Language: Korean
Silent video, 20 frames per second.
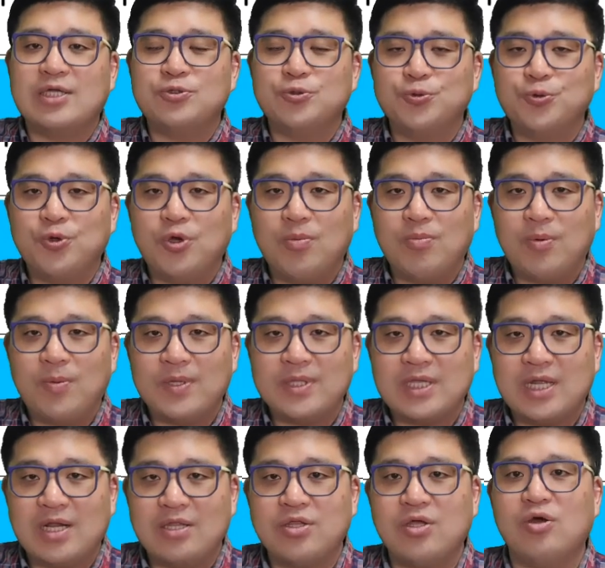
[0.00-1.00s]
총동원법에
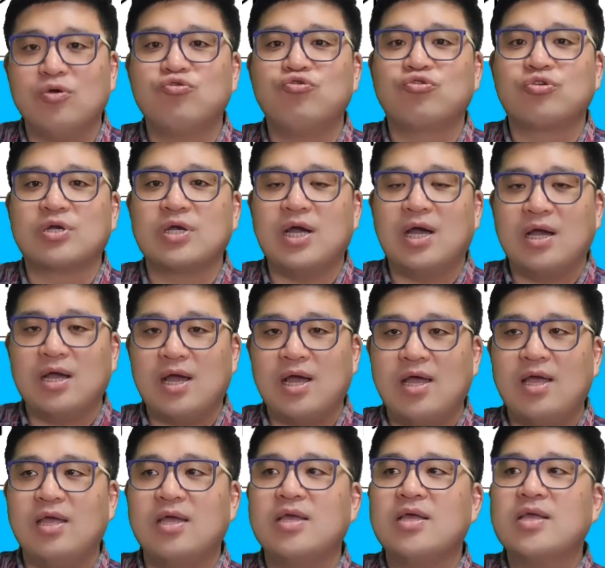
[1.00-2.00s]
따라서
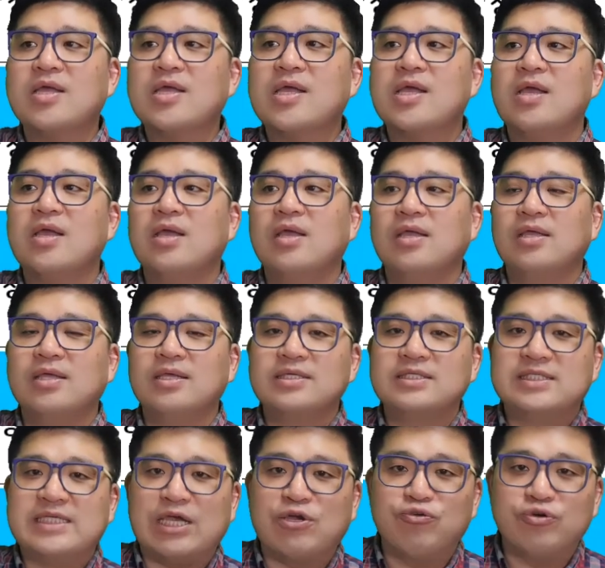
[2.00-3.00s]
국가가
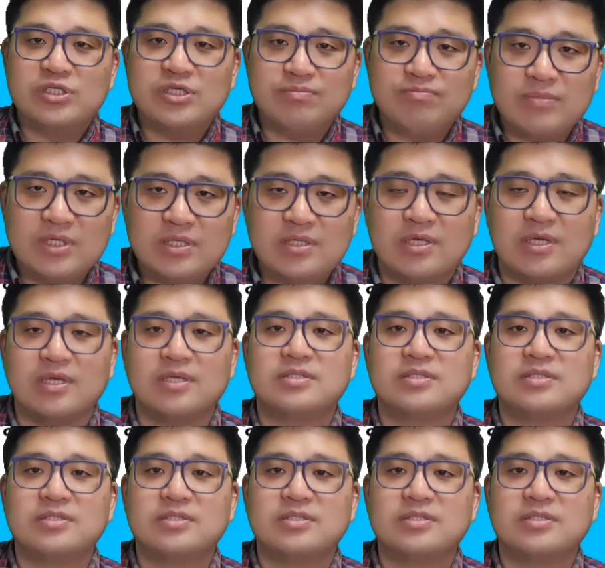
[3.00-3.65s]
제국 신민들,